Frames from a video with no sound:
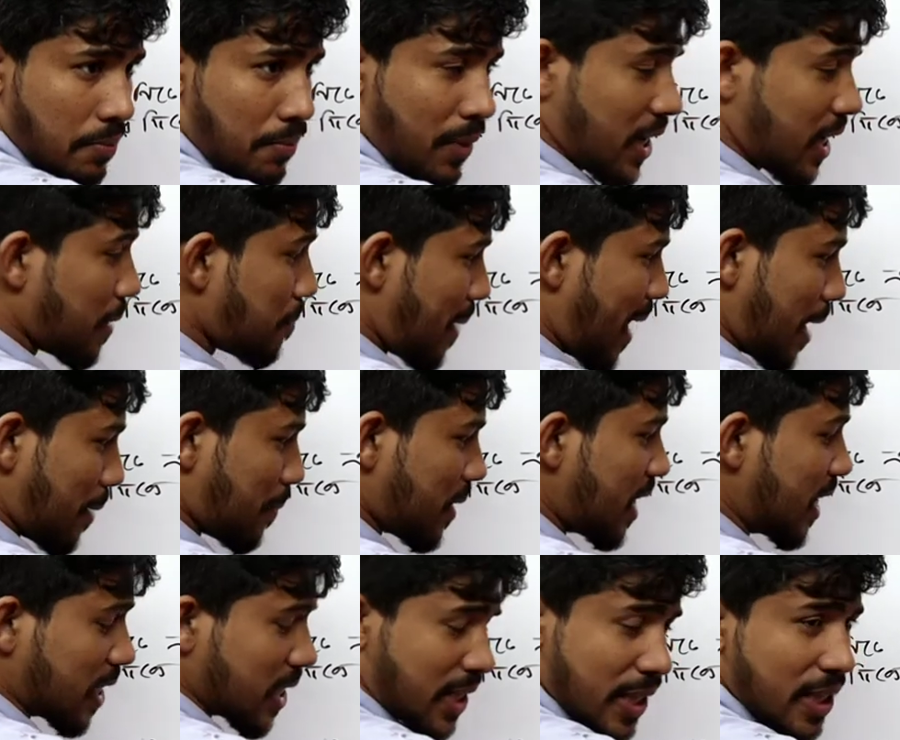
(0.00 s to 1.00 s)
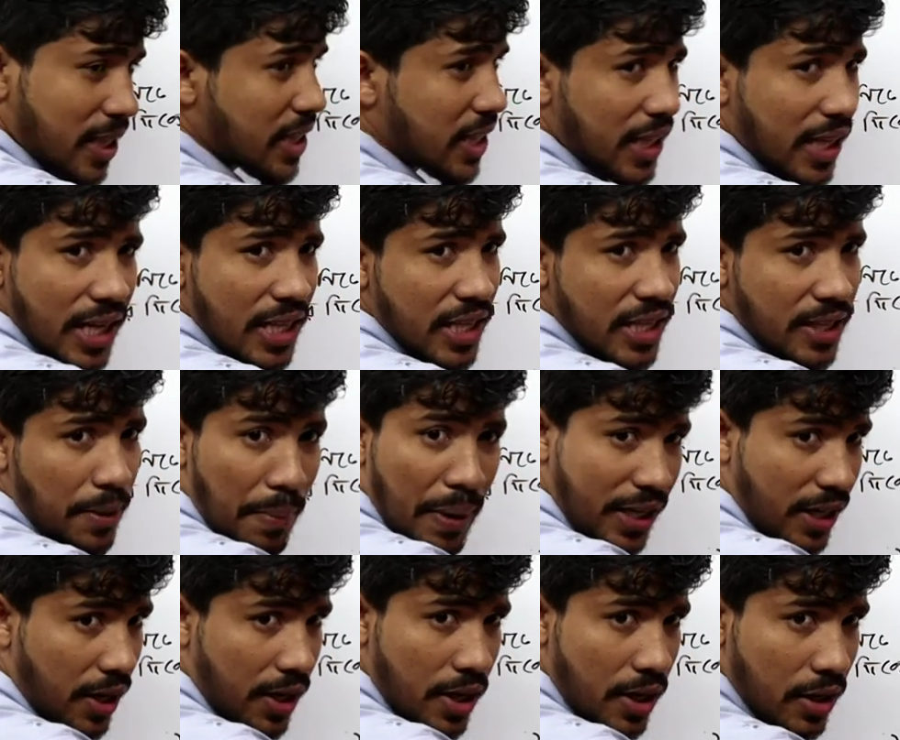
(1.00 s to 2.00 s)
মানে বাল্ব ইলেকট্রিক সিগন্যাল কে দিচ্ছে
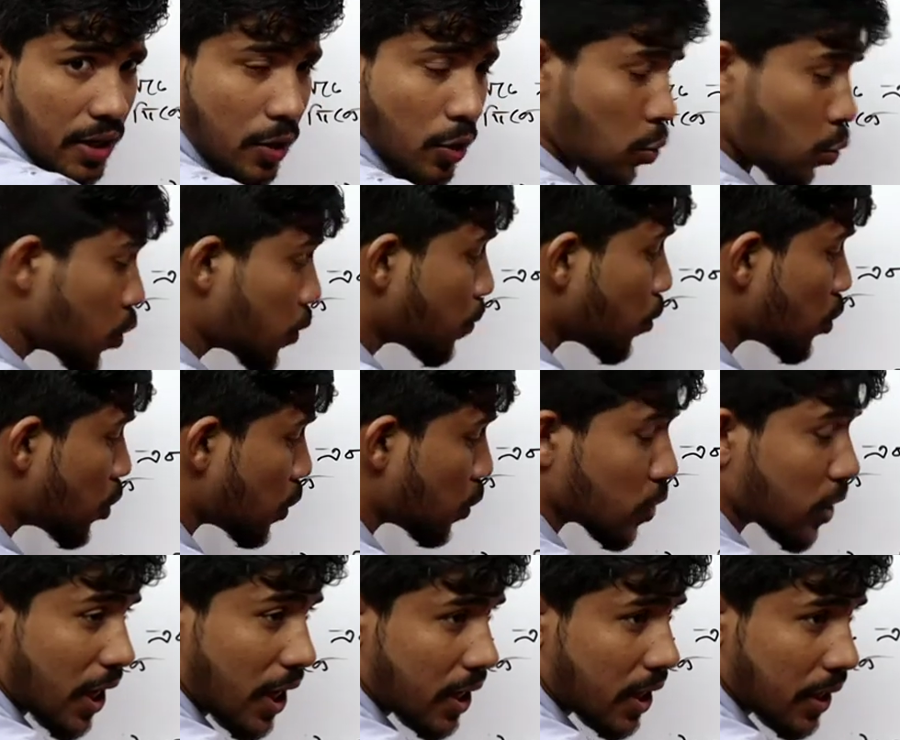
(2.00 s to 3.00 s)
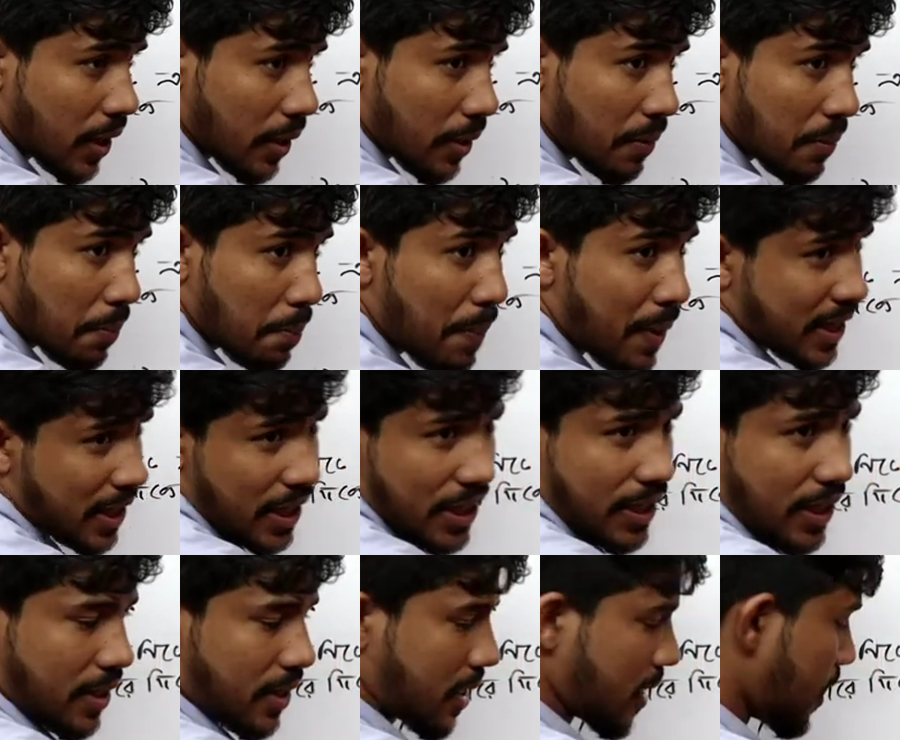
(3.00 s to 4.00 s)
ব্যাটারি উৎপত্তি কোথায় ব্যাটারি
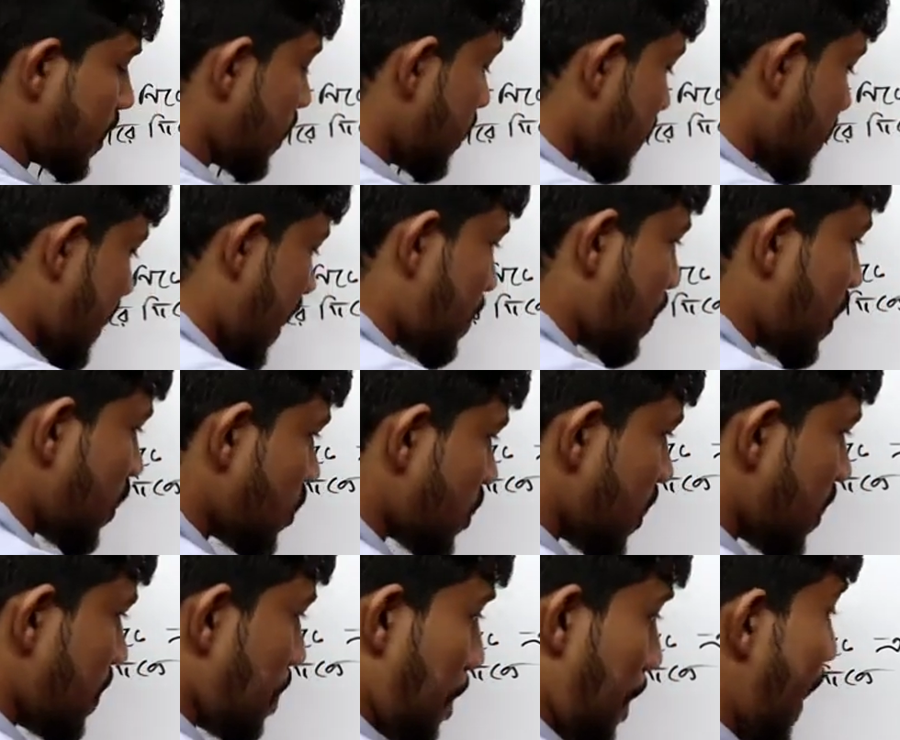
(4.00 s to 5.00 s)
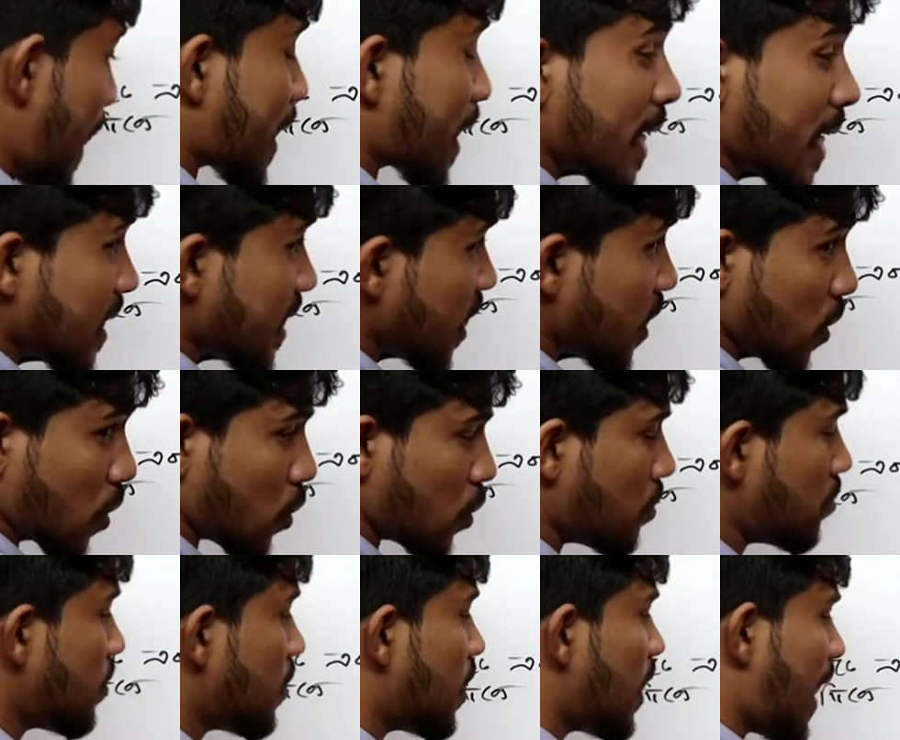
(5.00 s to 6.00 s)
থেকে তার মানে হচ্ছে ব্যাটারিটা
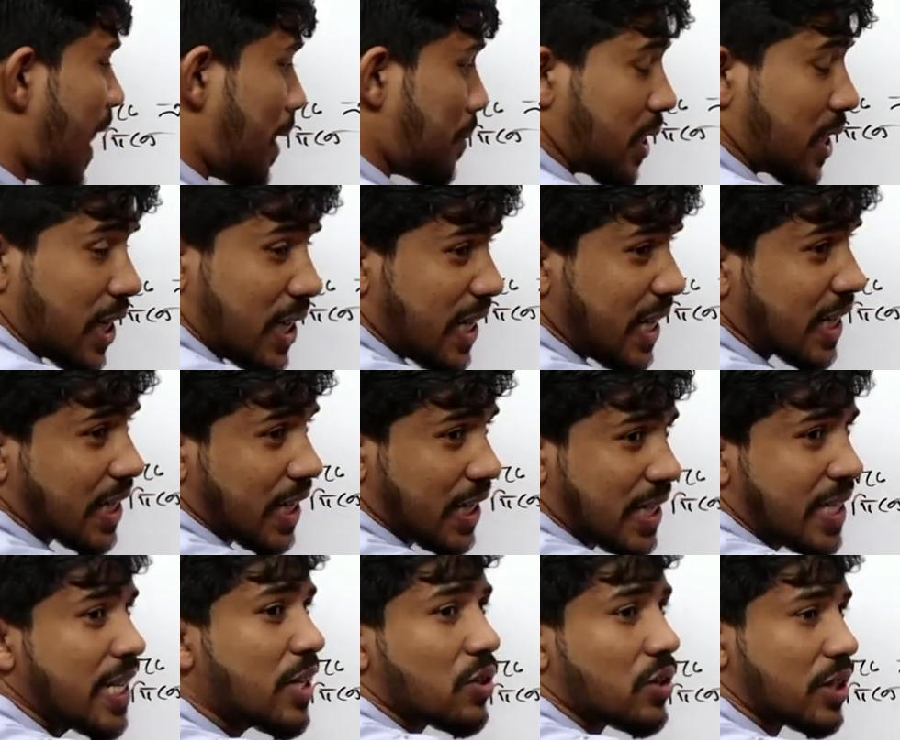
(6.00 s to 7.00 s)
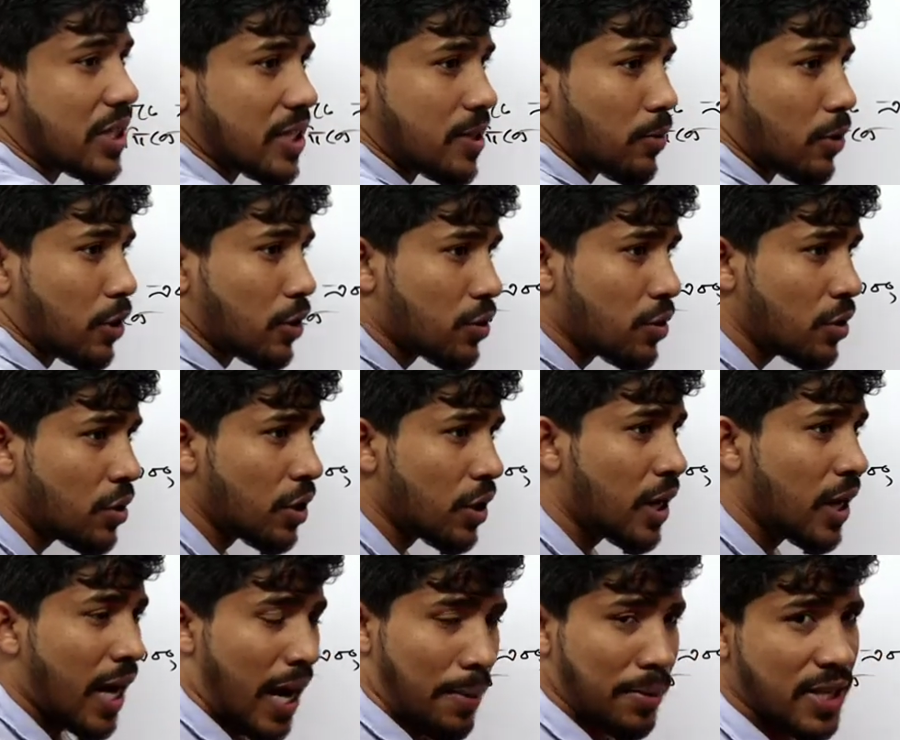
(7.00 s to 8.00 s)
যেরকম আমাদের কি করতেছে বলতো
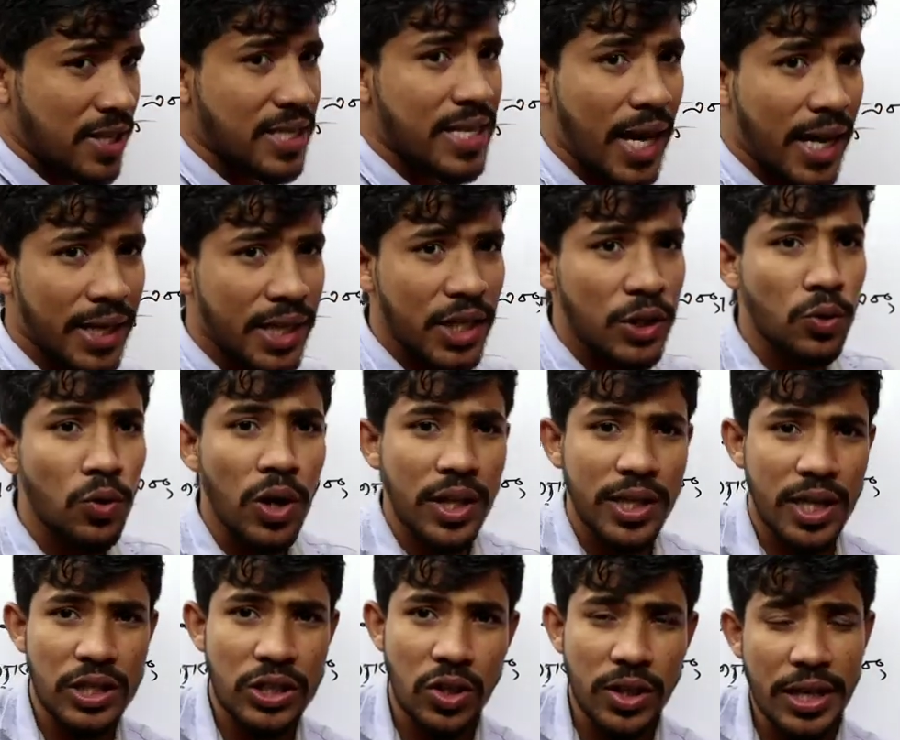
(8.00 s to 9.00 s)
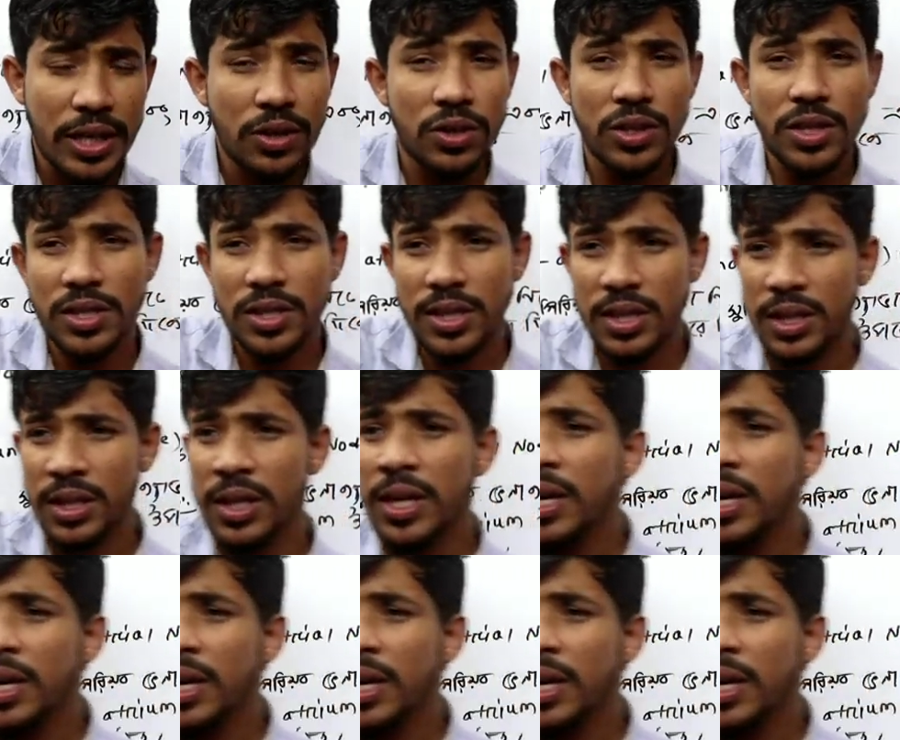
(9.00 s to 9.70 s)
আমাদের সার্কিটগুলোকে আসলে কি করতেছে